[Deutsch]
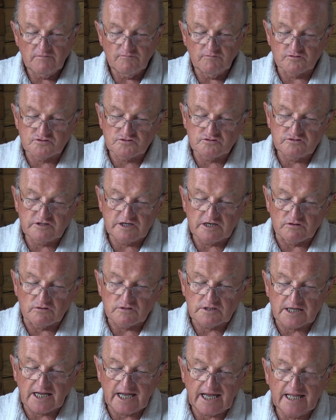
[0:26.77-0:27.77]
wozu die
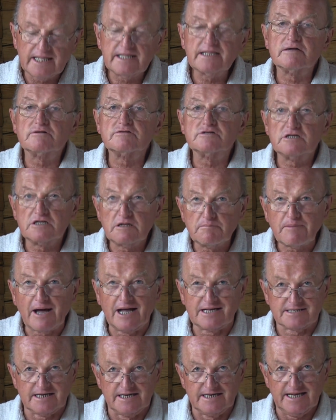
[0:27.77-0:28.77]
großen Kinder und sie die
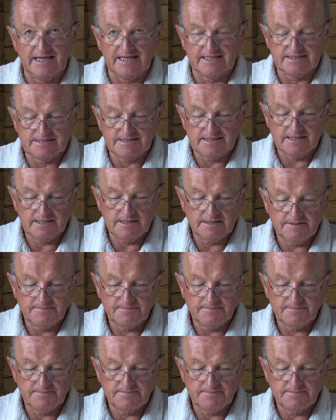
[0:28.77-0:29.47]
Bass nicht.